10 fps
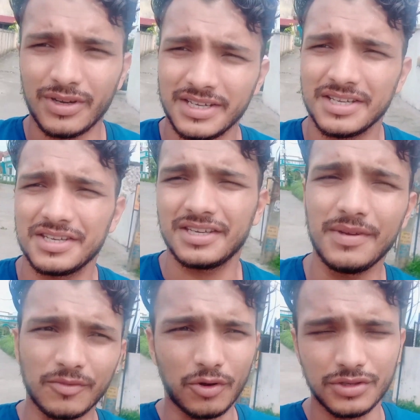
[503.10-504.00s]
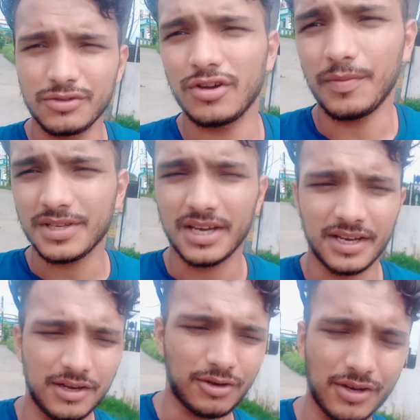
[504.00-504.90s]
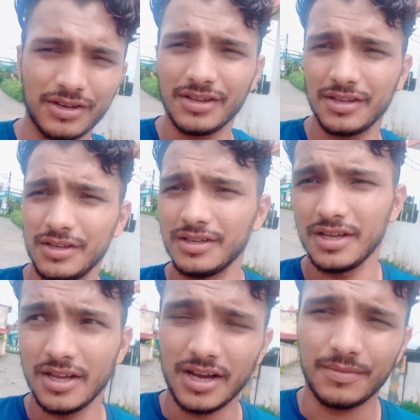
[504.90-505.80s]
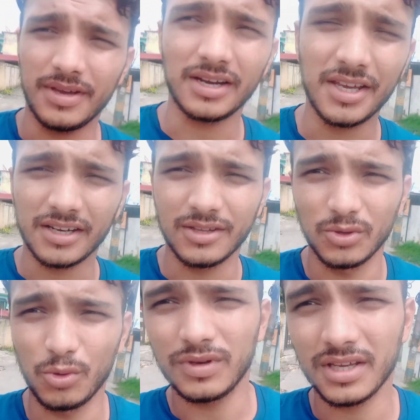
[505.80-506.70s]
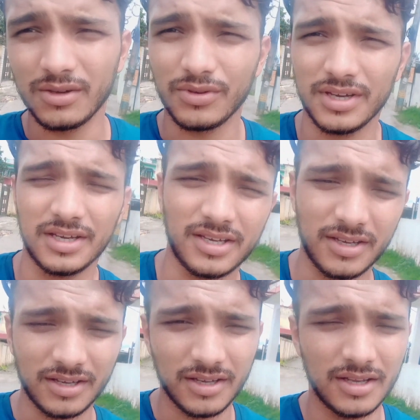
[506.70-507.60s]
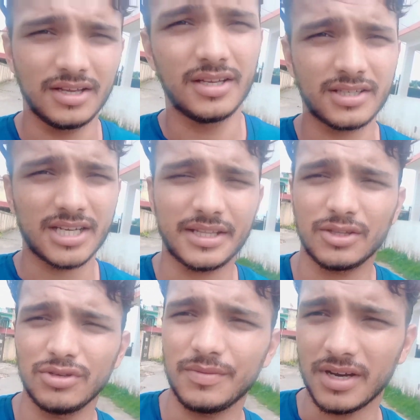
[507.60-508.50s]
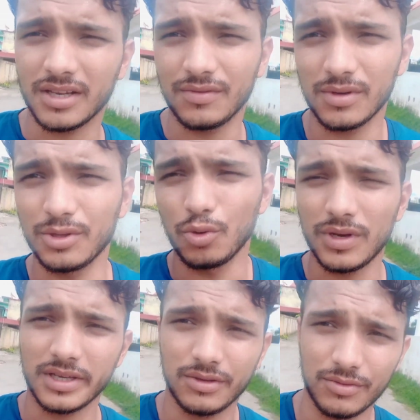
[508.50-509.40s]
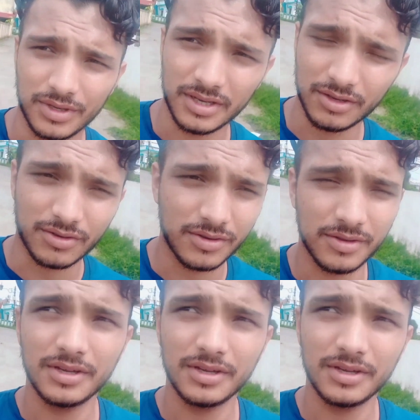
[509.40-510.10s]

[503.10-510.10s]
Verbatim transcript: तो गाई जैसे कि अभी हम कोचिंग से वापस आ रहे हैं और अभी हल्की हल्की धूप लगी हुई है ज़्यादा तो नहीं पर हल्की फुल्की धूप लगी हुई है और